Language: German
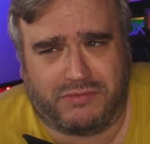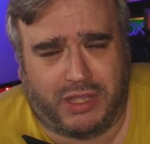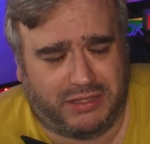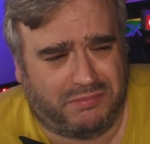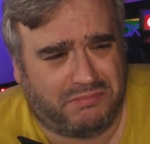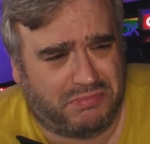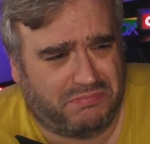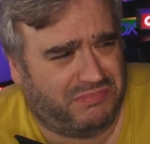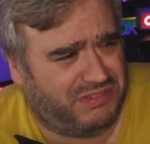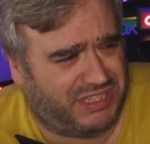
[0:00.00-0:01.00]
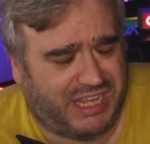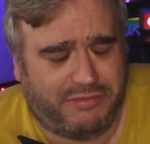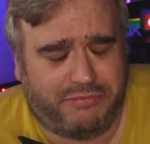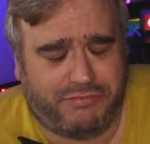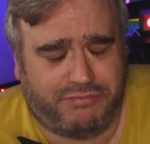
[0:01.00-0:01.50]
hat sehr,
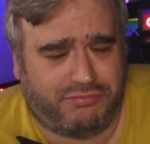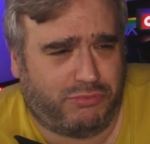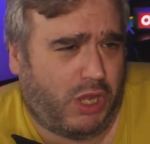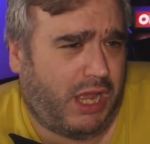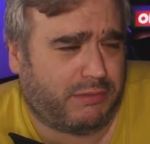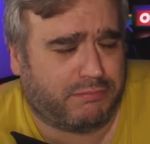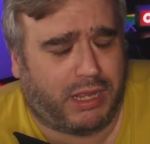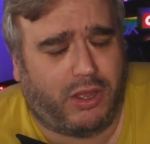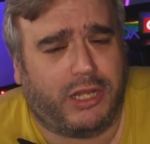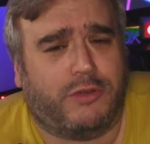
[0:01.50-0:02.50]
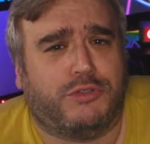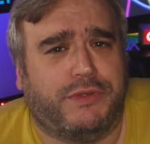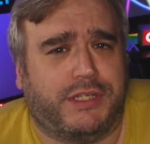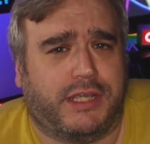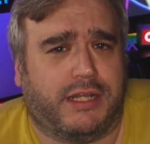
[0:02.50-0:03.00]
ja, hat ein paar
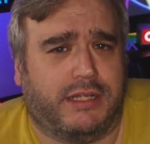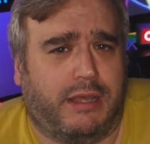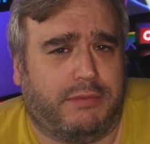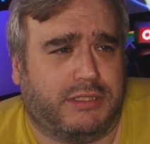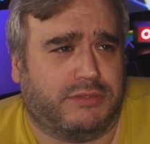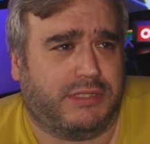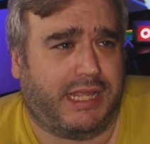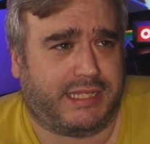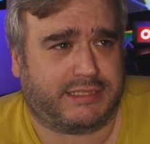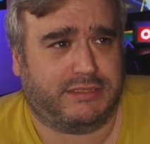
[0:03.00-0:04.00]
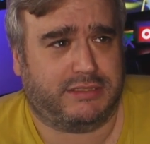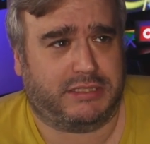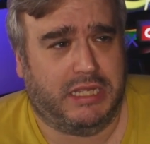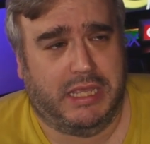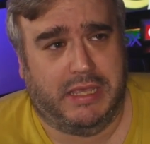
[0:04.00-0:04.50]
Anlaufschwierigkeiten gehabt. Also
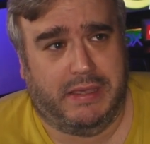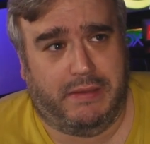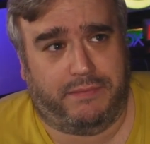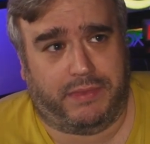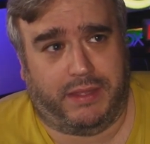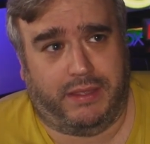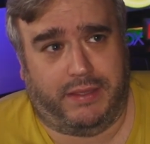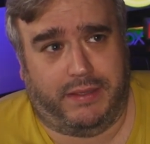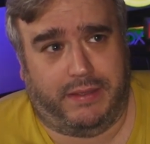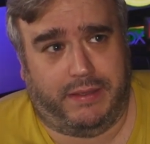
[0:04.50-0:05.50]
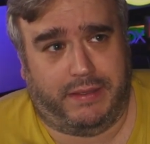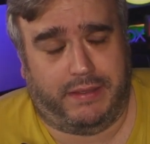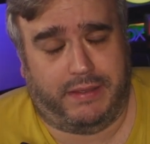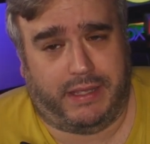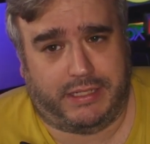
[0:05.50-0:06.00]
erstens, äh,
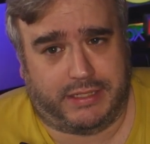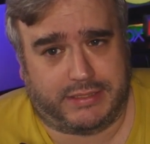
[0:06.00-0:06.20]
hatte ich ja